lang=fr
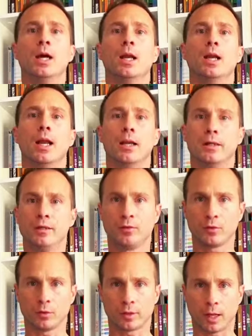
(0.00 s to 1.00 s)
La ligne
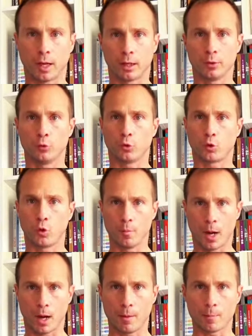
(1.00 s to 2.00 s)
centrale de
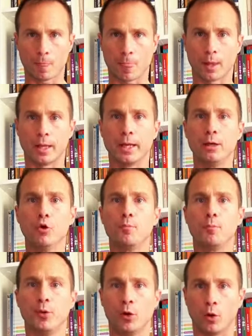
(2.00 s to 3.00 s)
combat est le
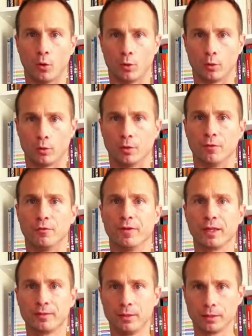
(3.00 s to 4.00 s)
plan
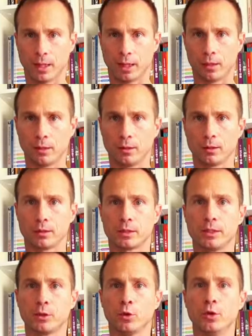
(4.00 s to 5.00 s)
vertical
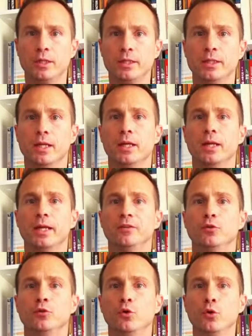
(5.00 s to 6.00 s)
qui relie les
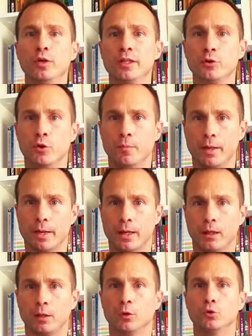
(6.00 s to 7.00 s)
deux lignes
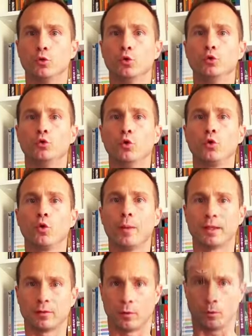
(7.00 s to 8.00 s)
mères de deux
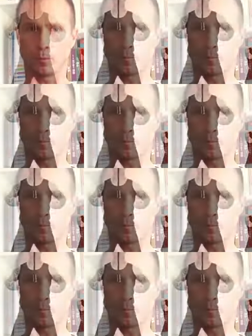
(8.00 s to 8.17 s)
combattants.